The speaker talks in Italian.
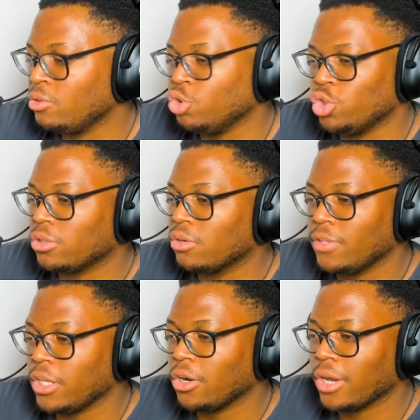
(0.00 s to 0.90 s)
Un giorno vi
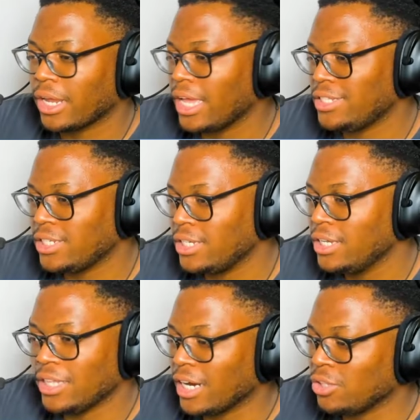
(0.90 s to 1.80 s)
dirò, ragazzi,
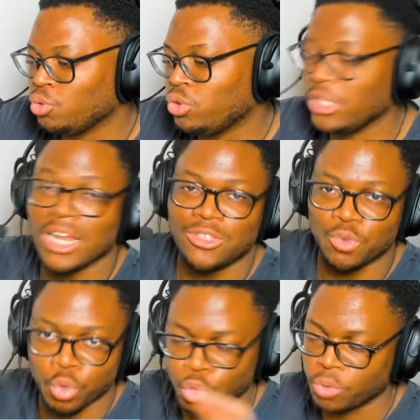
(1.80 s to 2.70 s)
entrate tutti innanzitutto